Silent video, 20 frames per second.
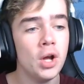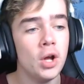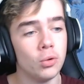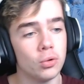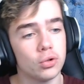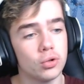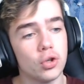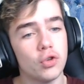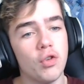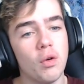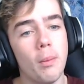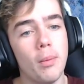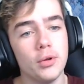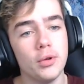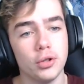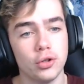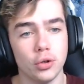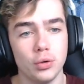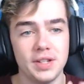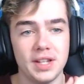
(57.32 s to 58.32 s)
Donc ce que je vous propose
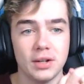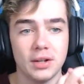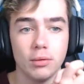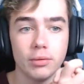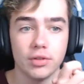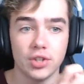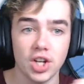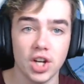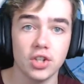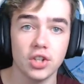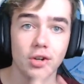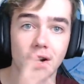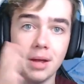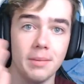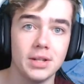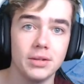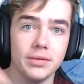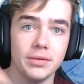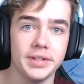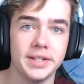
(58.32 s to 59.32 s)
aujourd'hui c'est qu'on cherche dans la
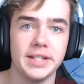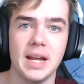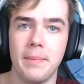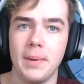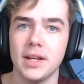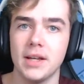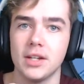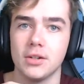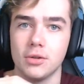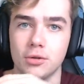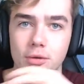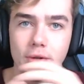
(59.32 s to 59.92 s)
maison s'il n'y a pas quelque chose de